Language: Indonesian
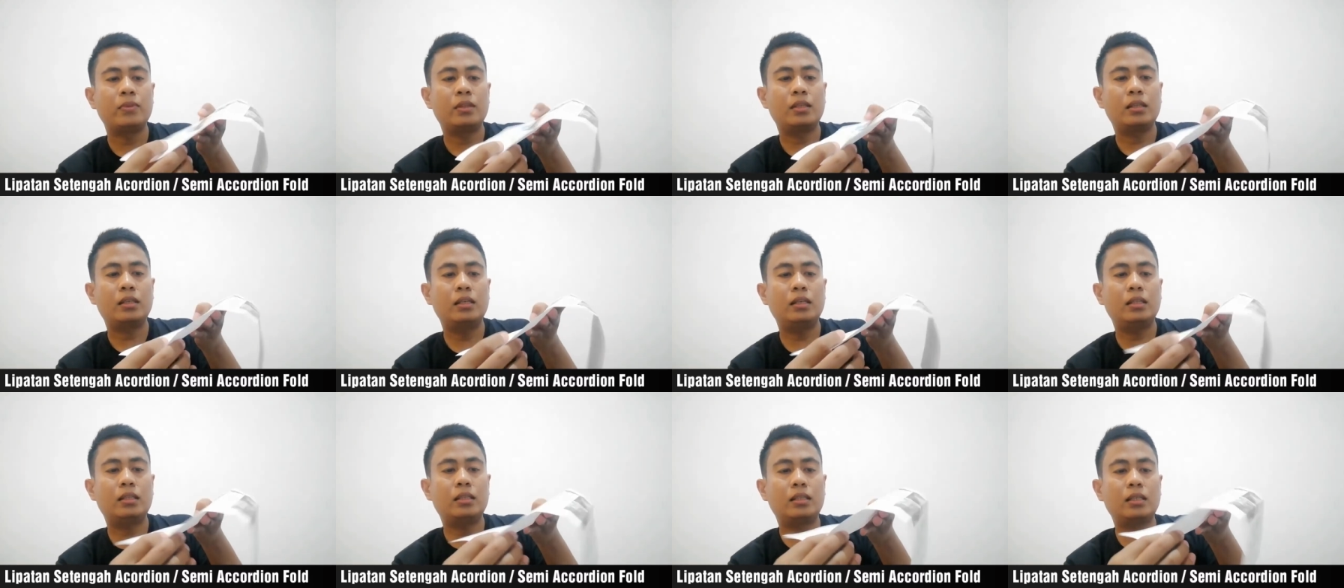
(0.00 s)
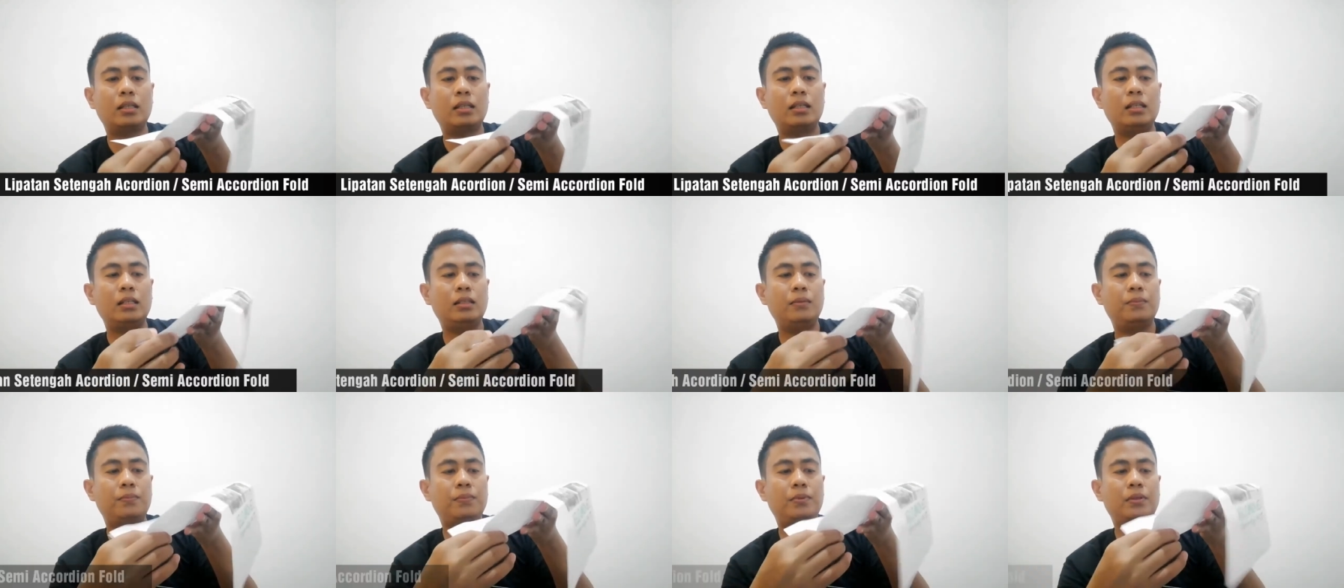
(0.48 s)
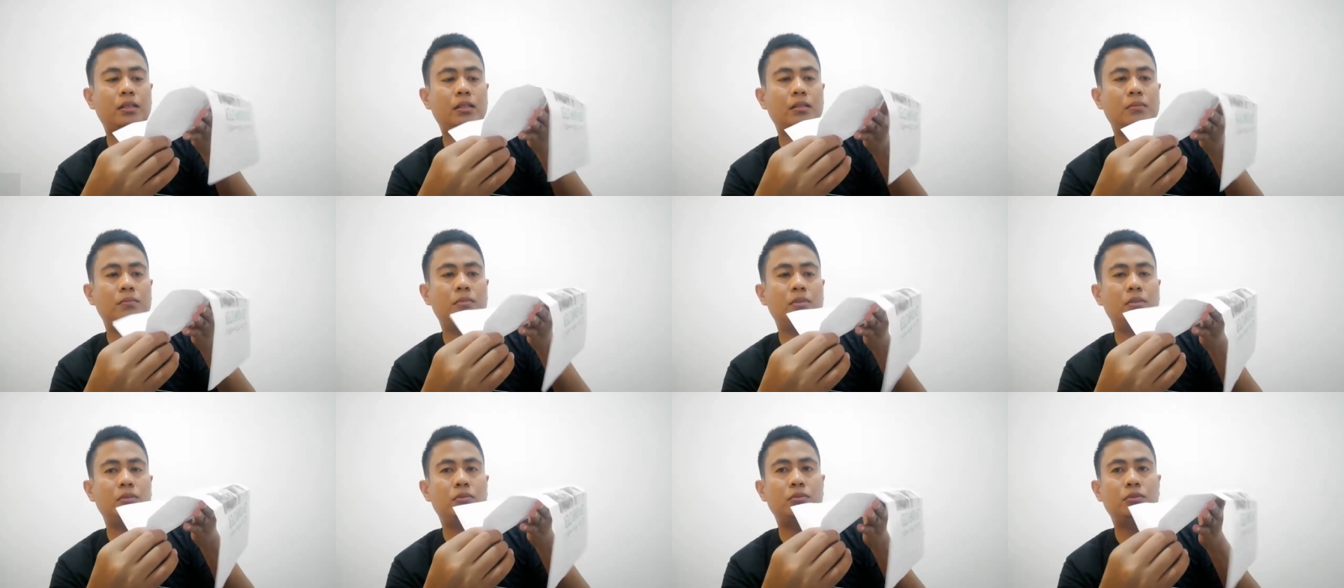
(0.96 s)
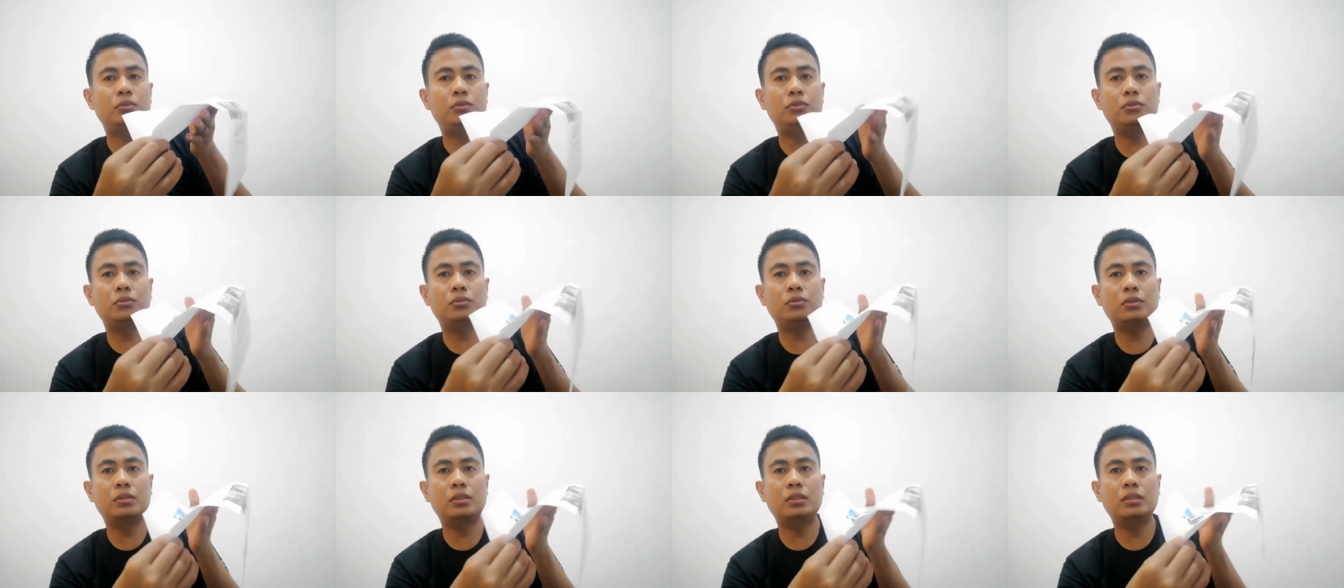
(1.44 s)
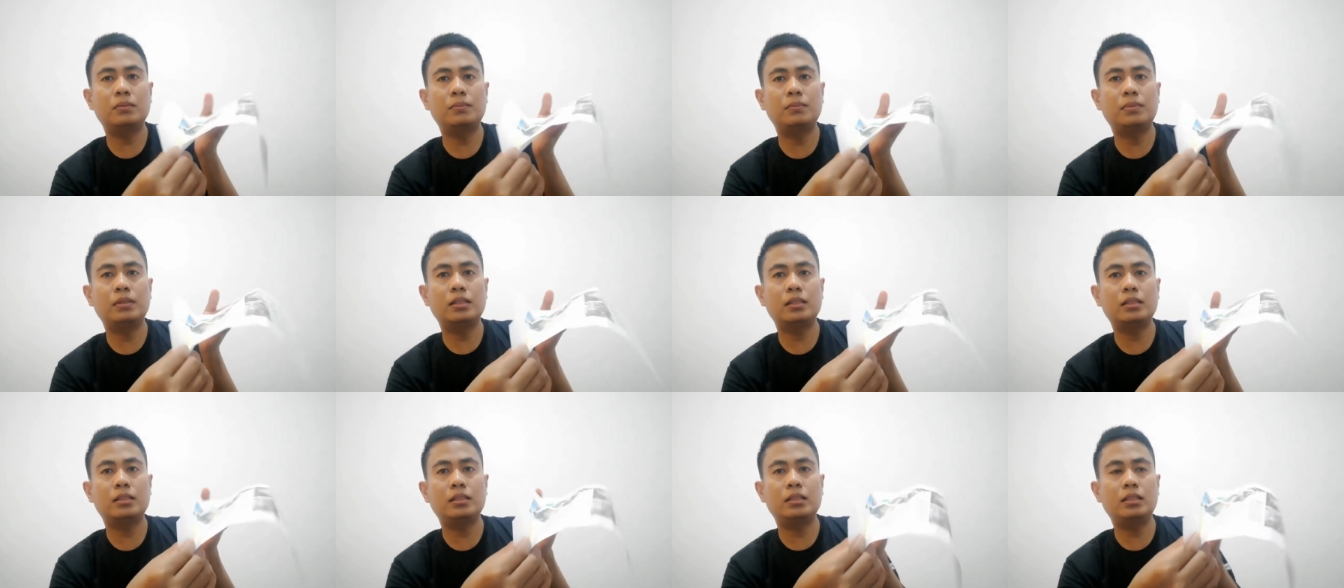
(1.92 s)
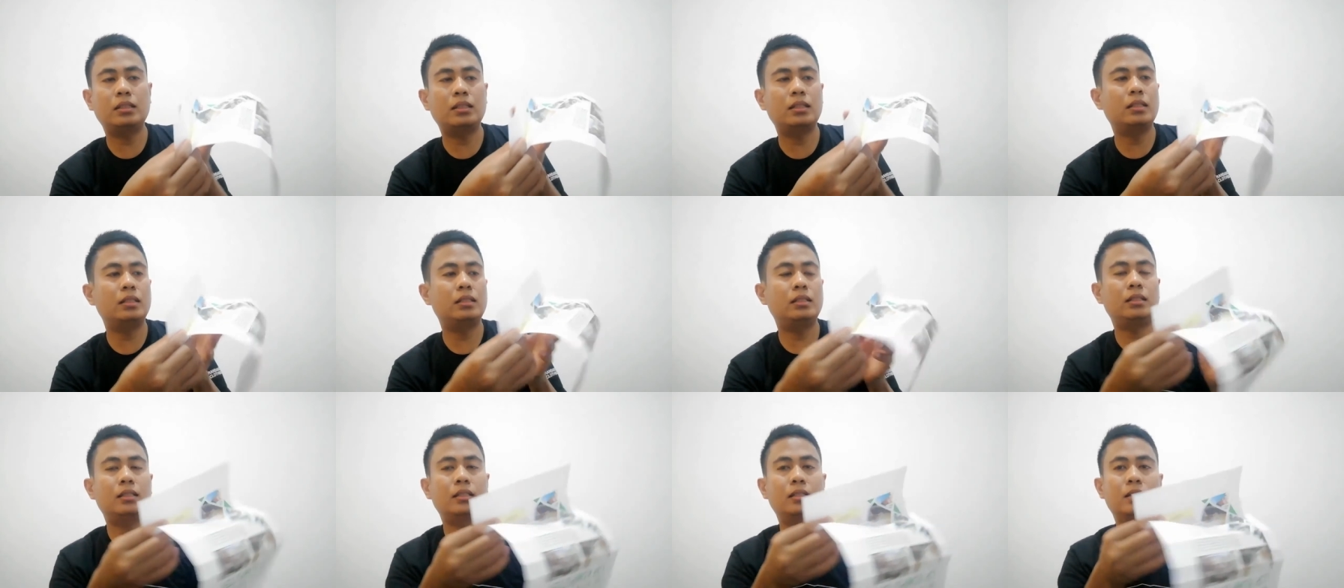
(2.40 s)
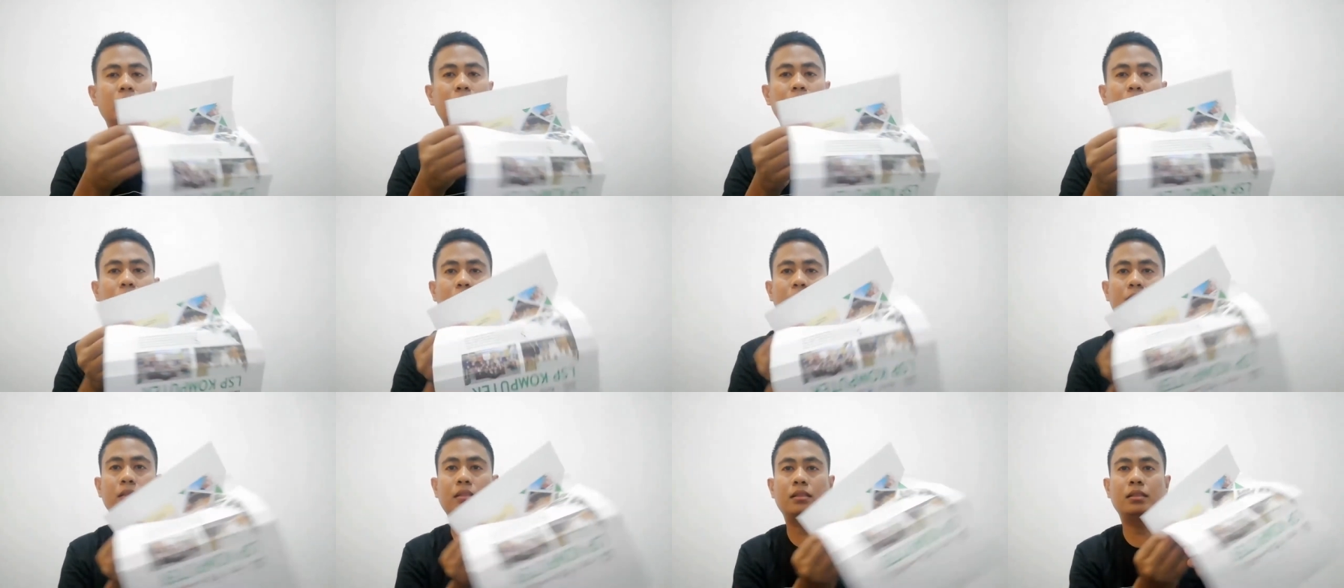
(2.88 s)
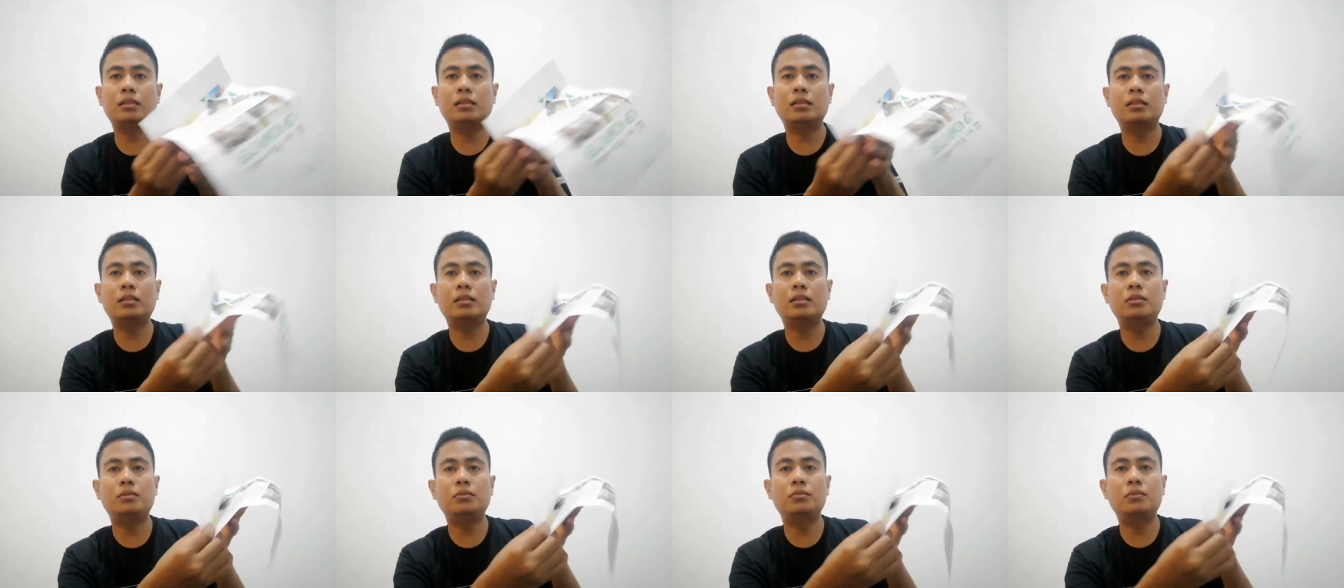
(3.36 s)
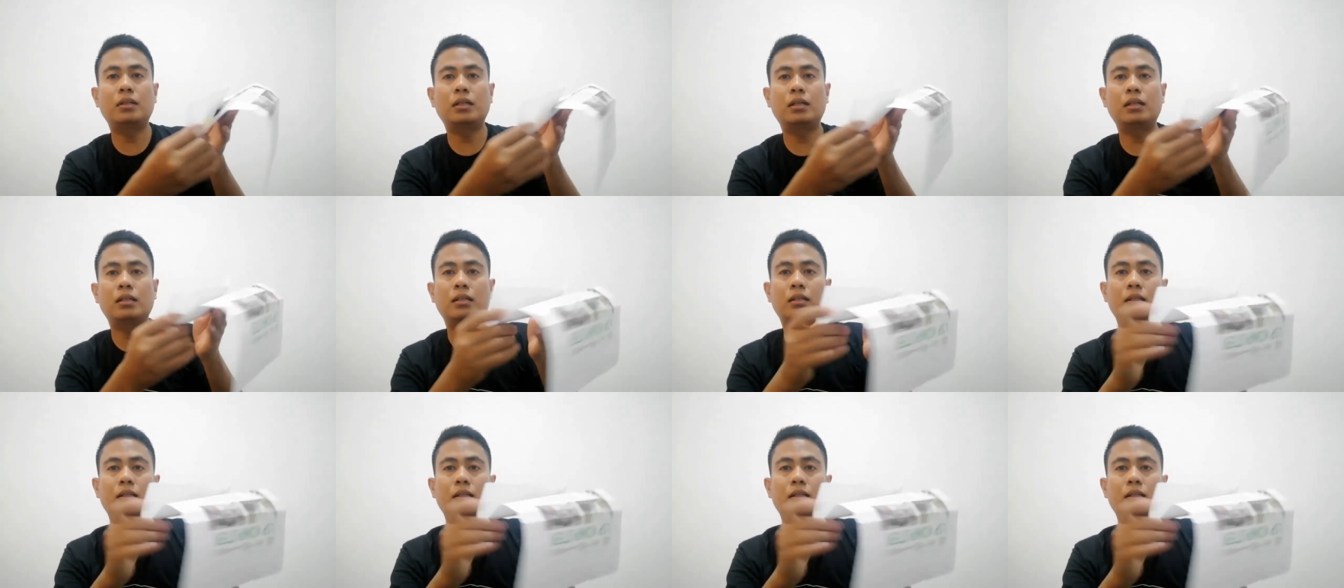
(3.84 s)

kita lipat menuju ke bagian yang kedua